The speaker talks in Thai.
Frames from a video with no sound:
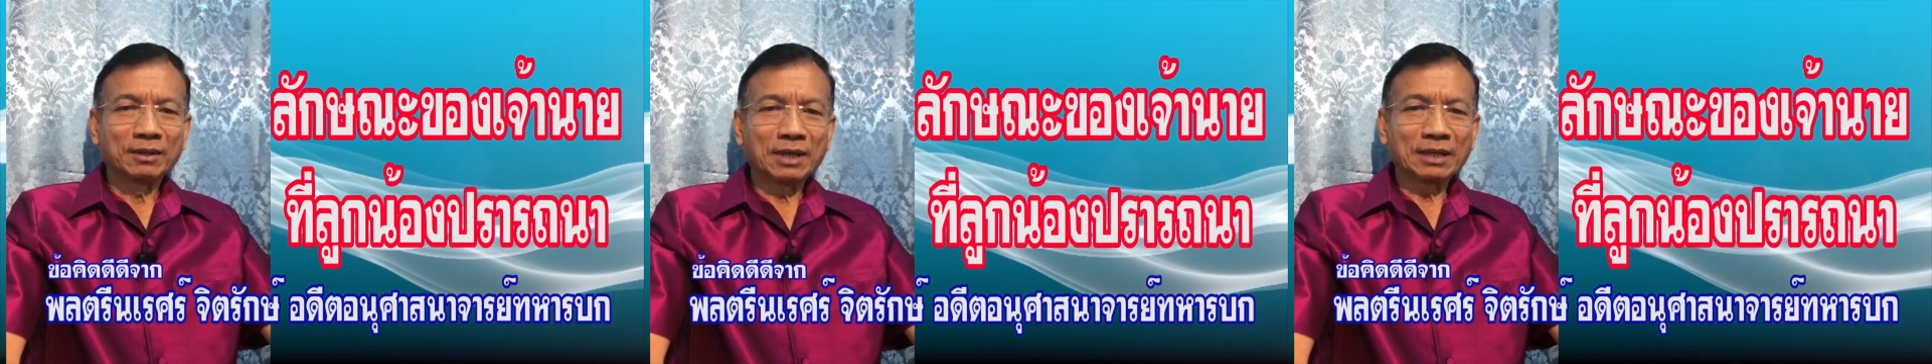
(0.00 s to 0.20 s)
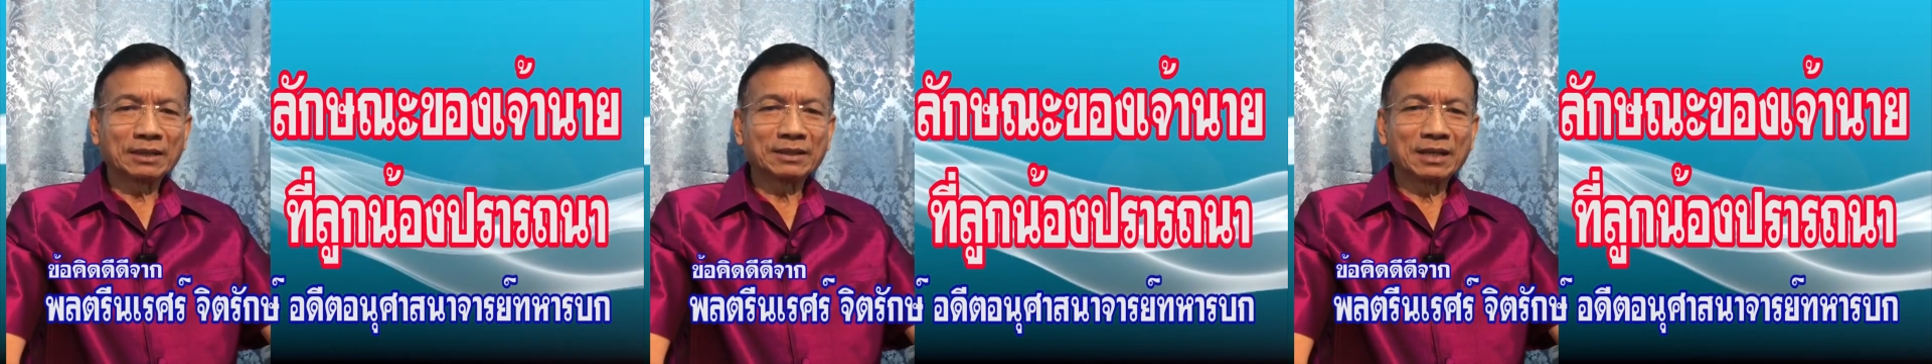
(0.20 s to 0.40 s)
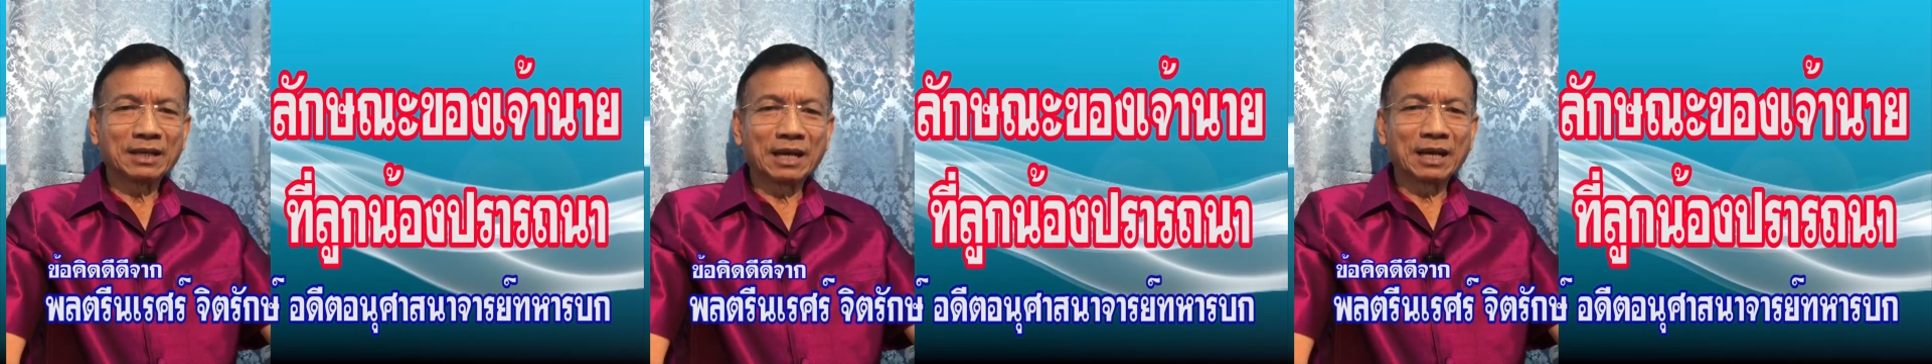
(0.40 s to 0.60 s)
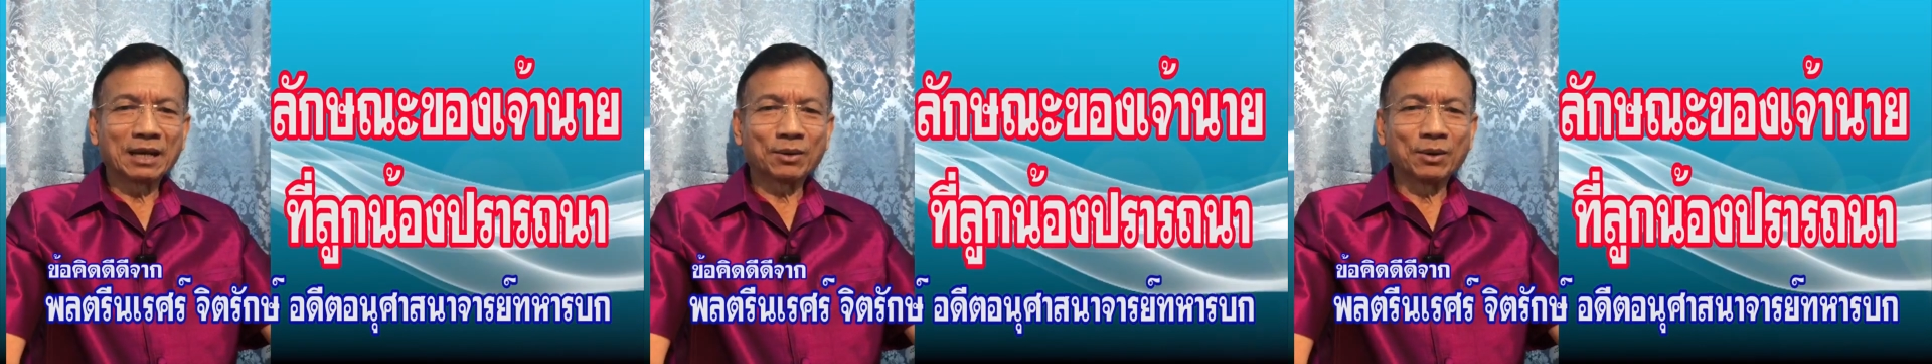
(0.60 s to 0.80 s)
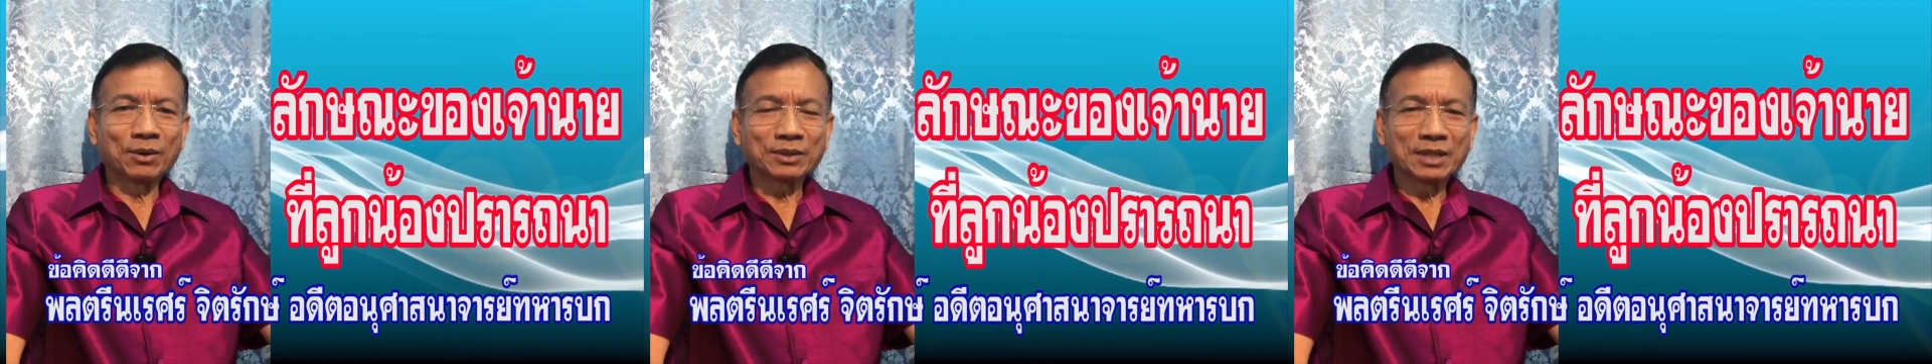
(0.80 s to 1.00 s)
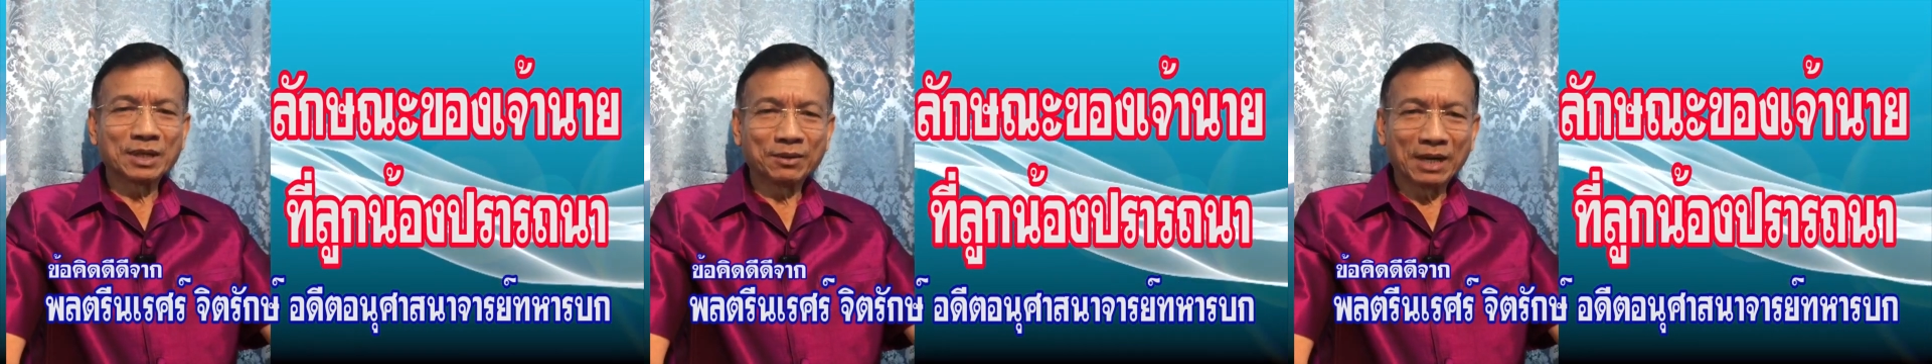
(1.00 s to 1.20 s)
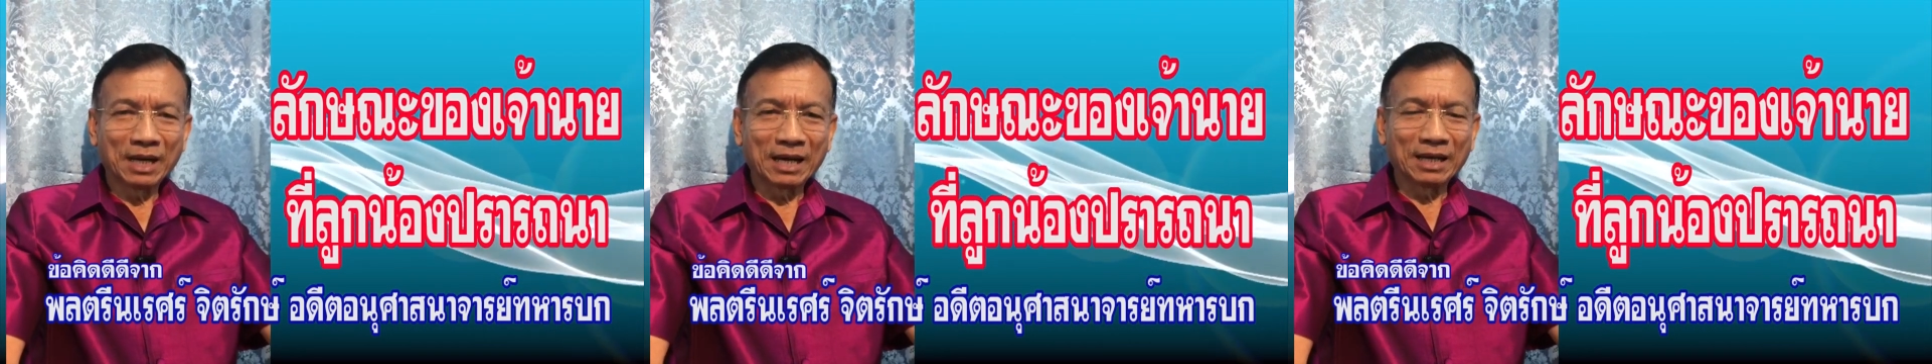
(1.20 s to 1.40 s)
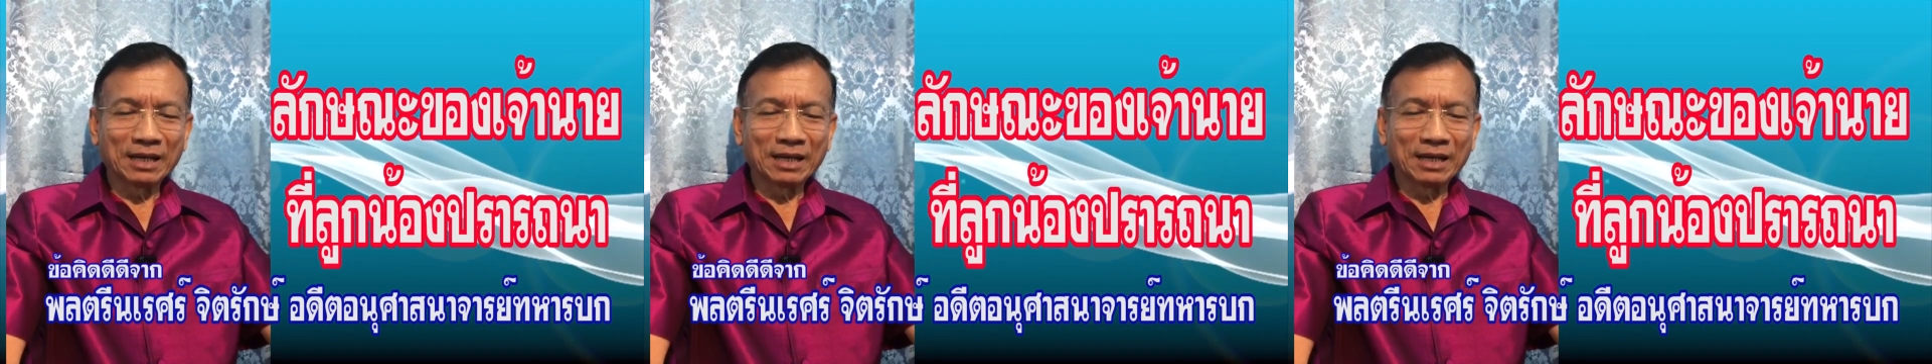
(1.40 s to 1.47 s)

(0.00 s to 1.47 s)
ลักษณะของเจ้านา